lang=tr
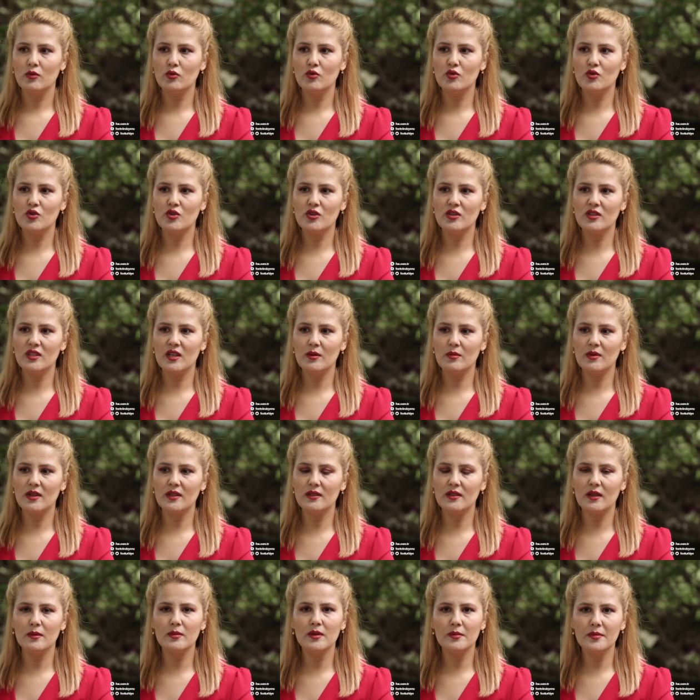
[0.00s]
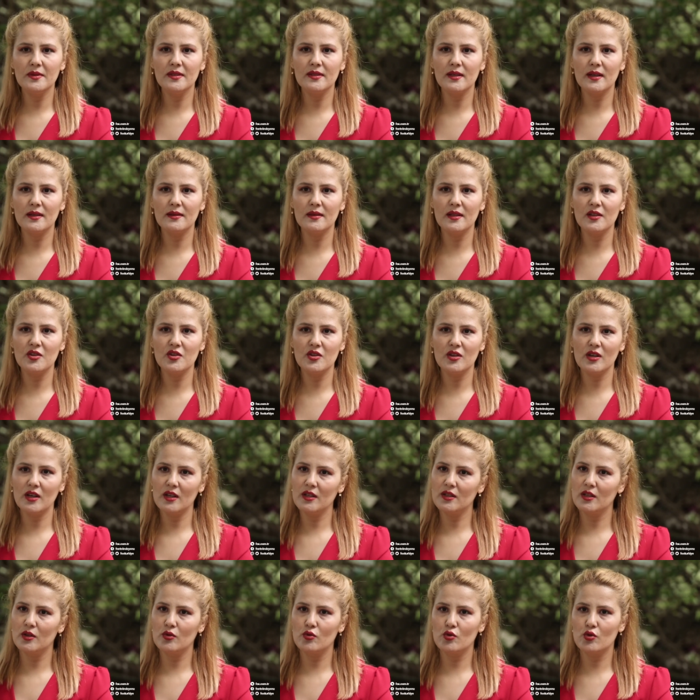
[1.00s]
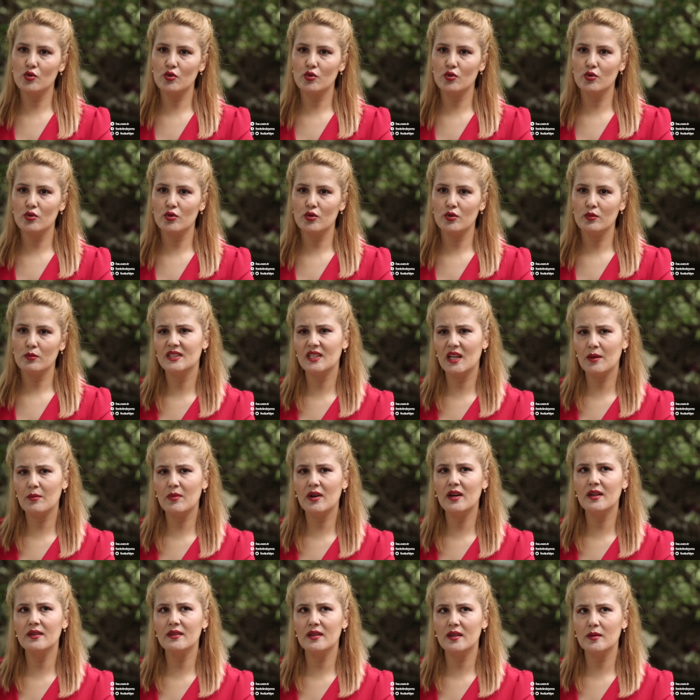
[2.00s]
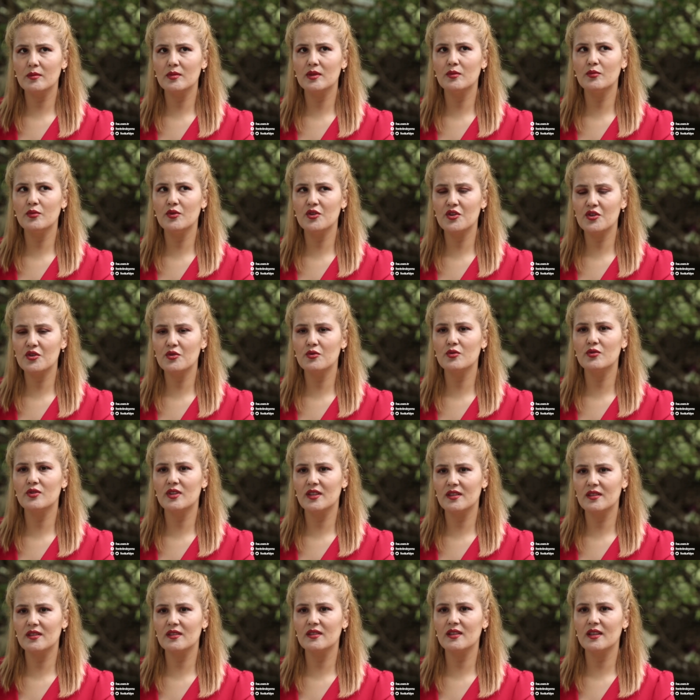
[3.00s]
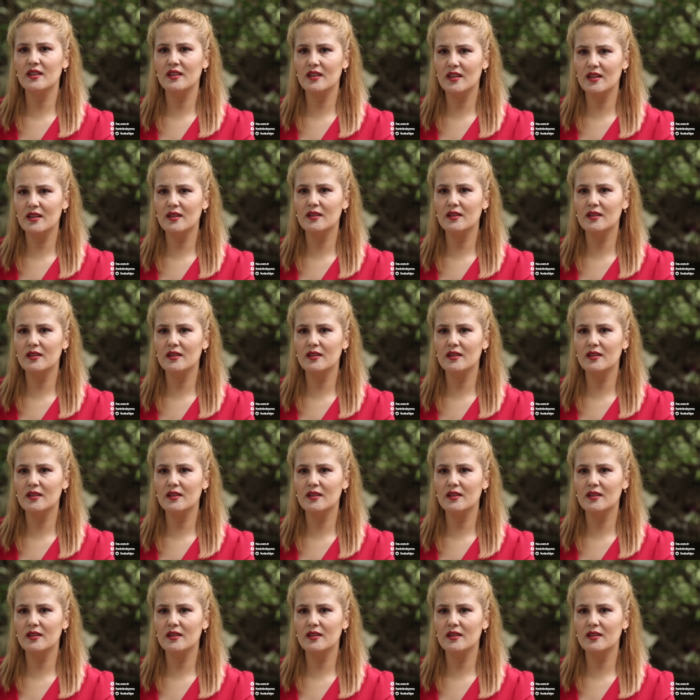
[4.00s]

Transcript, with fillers: Salon için Semahat abla bir saatte çıkar diye düşünüyorum. Semahat abla bu işin üstesinden